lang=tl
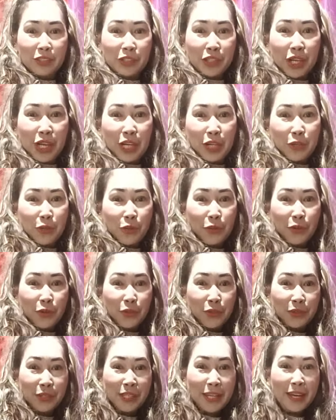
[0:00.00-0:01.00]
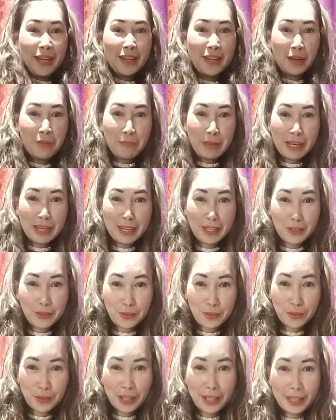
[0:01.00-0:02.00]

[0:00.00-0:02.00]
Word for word: traino na nabili ko.